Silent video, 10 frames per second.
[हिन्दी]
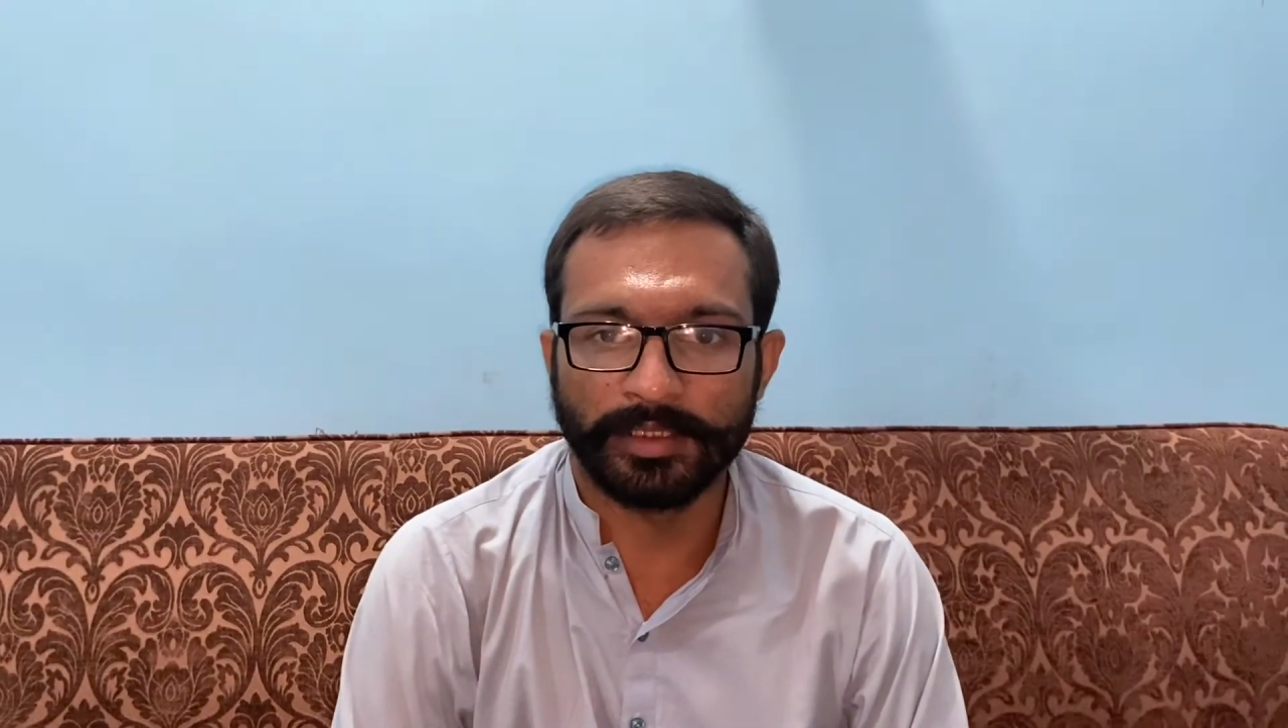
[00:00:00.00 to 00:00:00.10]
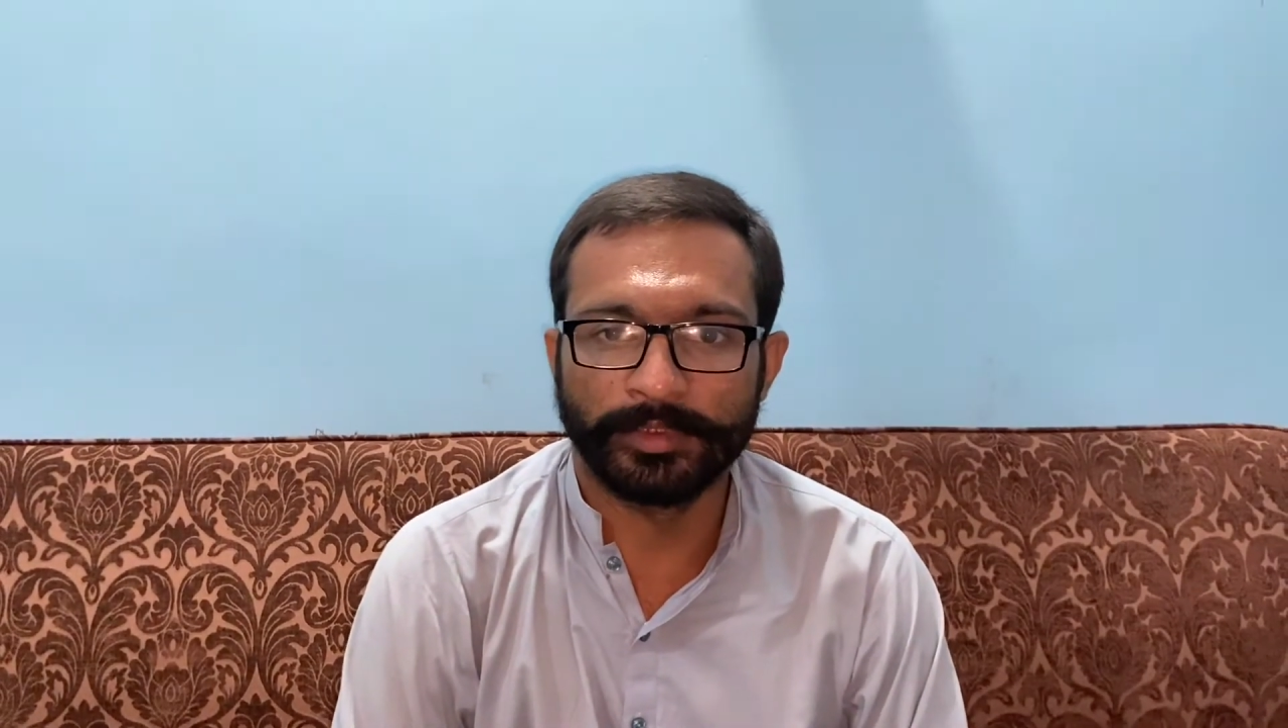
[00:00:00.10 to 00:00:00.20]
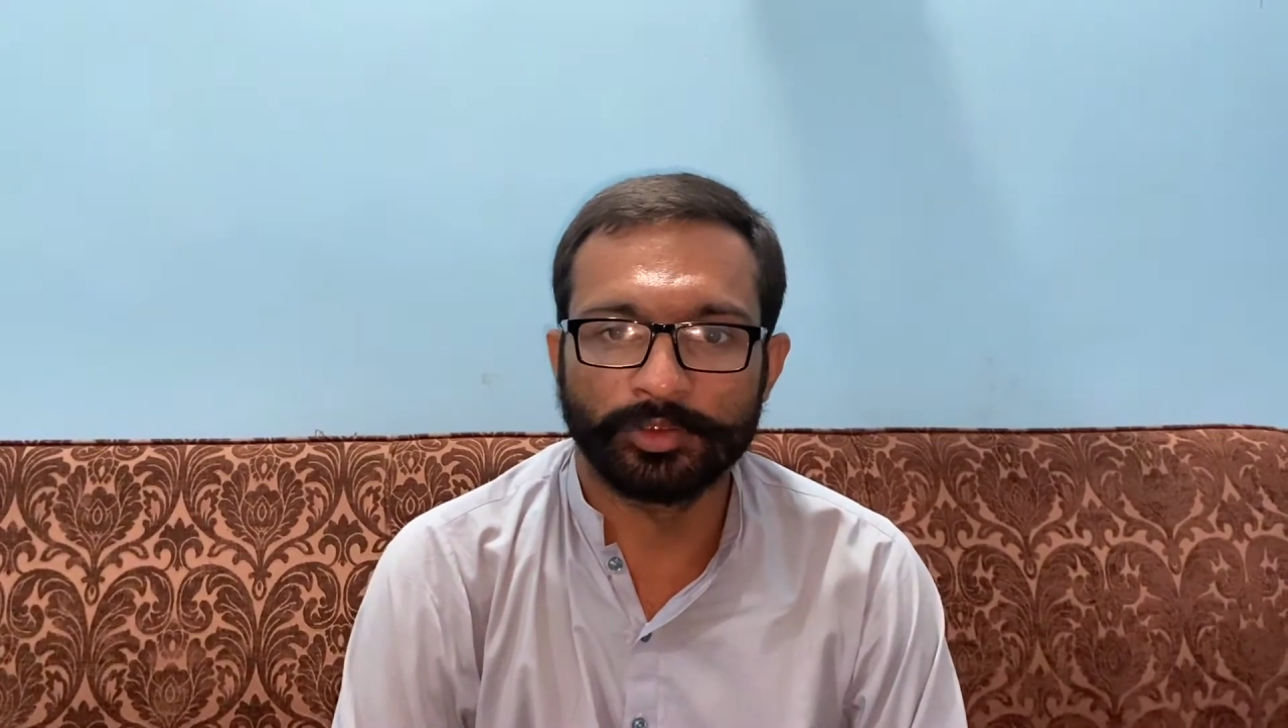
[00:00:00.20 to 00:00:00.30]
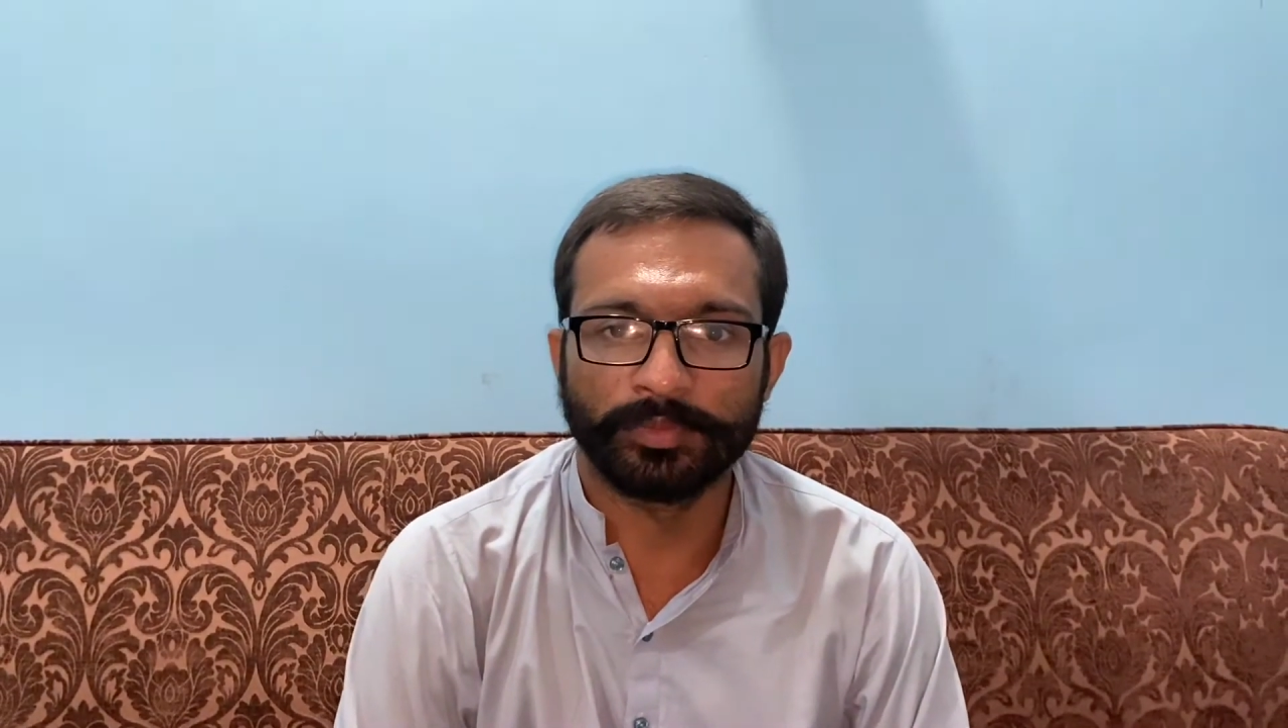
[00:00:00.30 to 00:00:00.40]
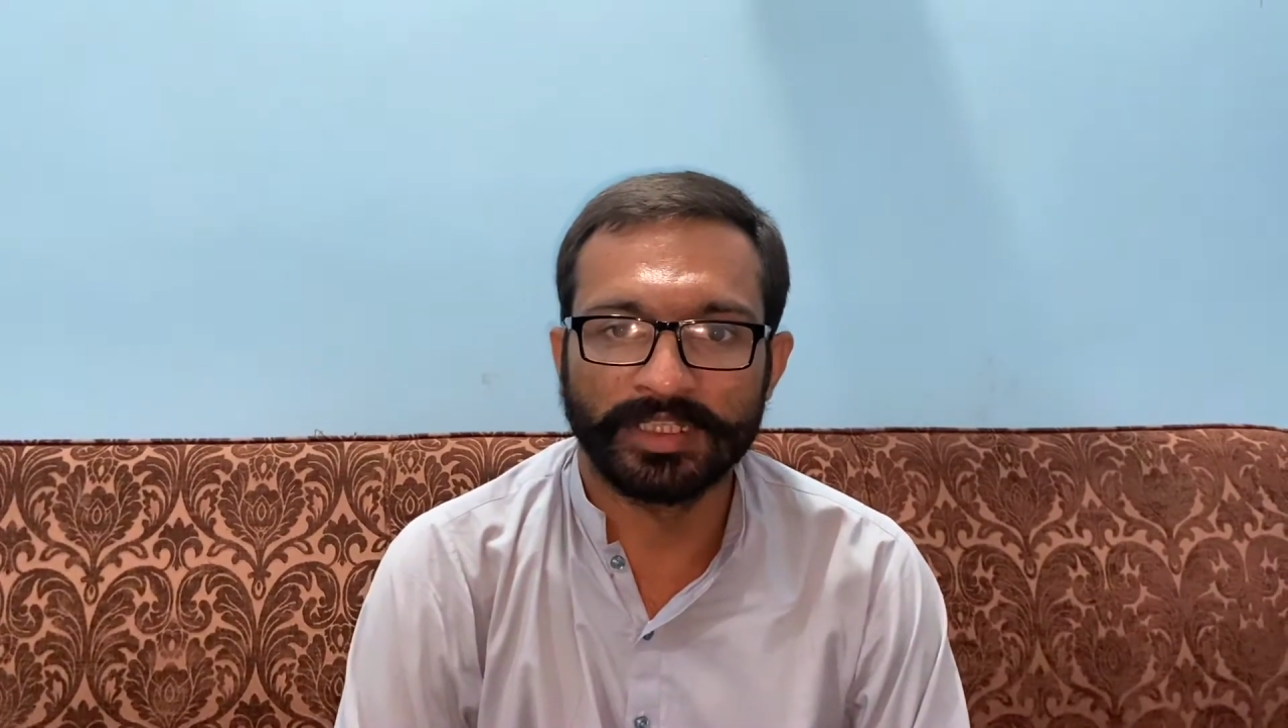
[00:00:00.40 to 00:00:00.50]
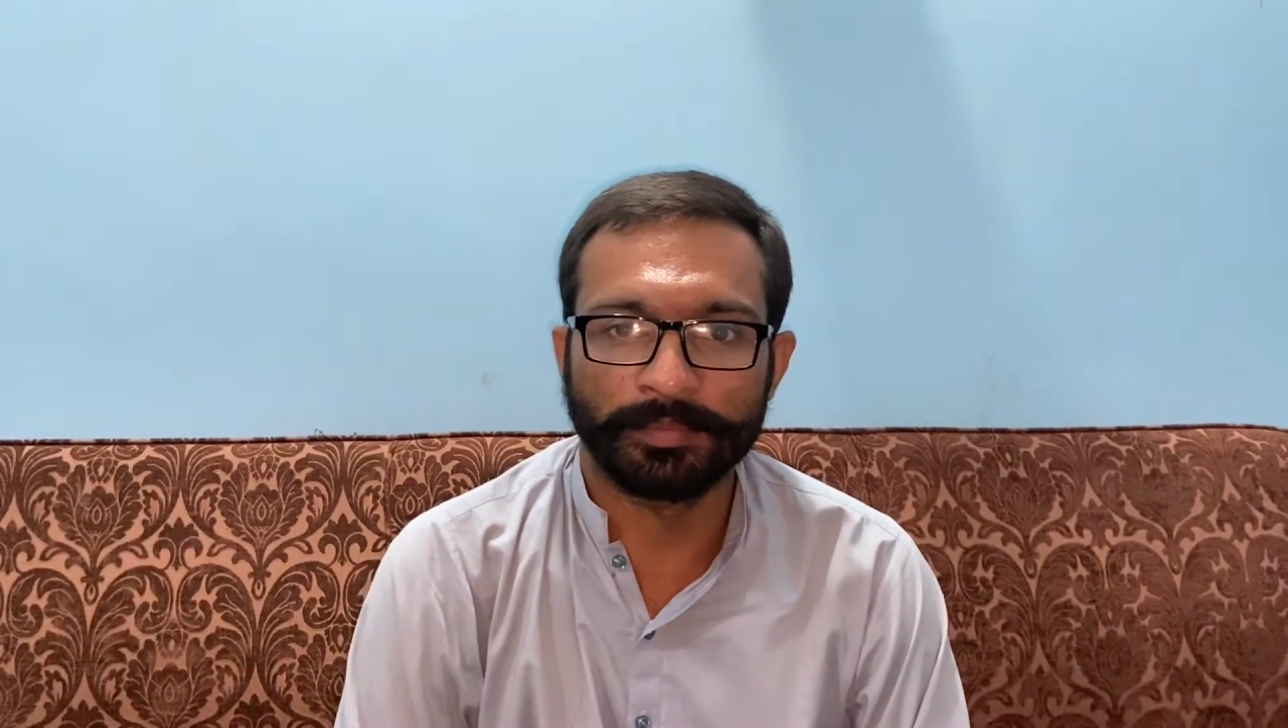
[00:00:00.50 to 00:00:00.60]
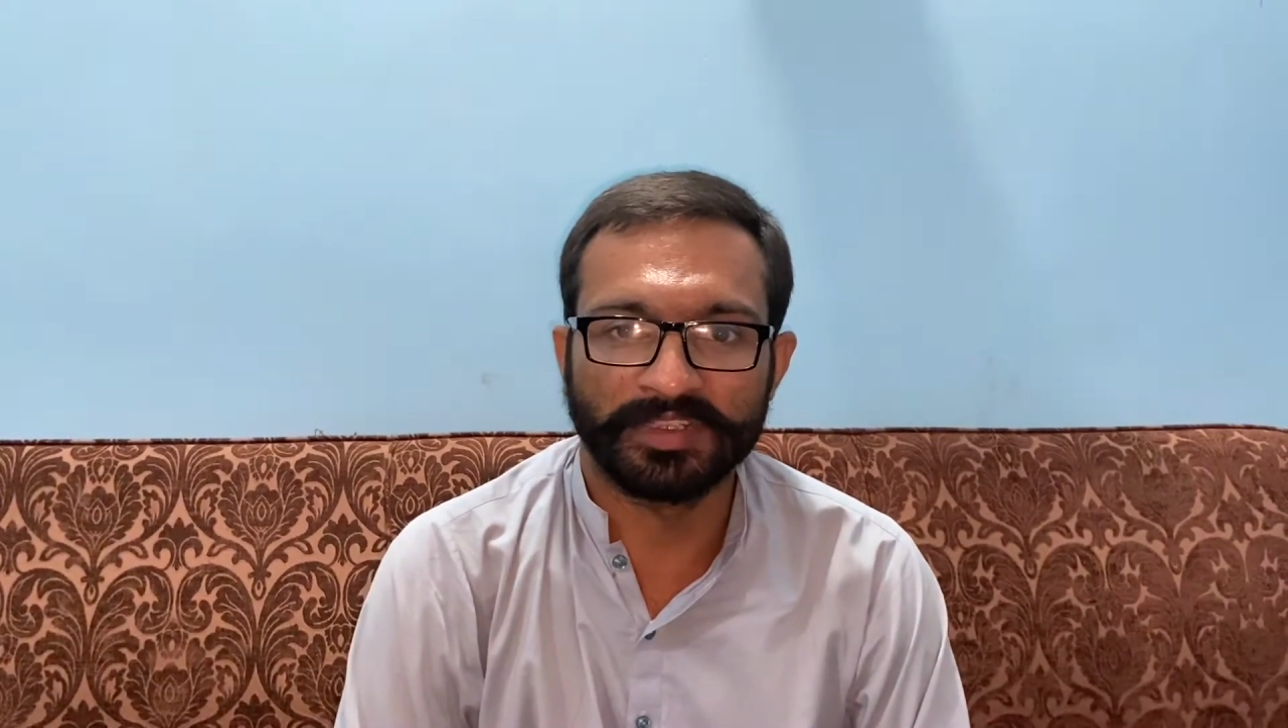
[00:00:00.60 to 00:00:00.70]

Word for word: में जो मेरी